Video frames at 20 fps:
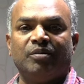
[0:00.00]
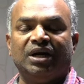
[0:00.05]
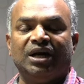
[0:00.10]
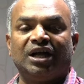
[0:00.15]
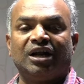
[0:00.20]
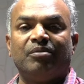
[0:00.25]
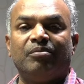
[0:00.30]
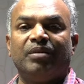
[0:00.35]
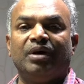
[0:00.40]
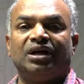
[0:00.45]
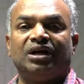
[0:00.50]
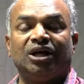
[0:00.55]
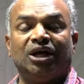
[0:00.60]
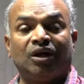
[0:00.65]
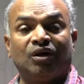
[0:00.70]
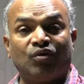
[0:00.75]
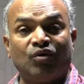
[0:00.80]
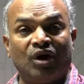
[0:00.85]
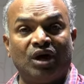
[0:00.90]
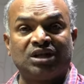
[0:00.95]
బిఆర్ అంబేద్కర్
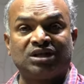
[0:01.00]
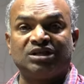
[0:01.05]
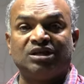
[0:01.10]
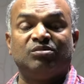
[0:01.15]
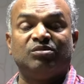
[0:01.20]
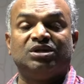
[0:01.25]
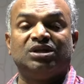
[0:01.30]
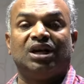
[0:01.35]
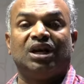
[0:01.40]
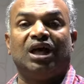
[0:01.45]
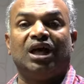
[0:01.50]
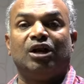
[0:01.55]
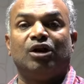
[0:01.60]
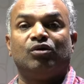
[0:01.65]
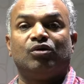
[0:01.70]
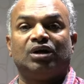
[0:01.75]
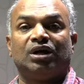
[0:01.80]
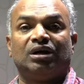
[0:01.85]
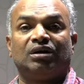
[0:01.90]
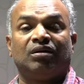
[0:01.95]
కోనసీమ జిల్లాలో
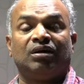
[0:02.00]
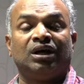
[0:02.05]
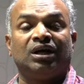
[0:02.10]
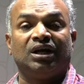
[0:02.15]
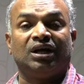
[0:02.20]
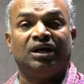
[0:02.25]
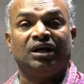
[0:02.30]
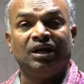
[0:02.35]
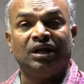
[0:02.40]
ఉన్నటువంటి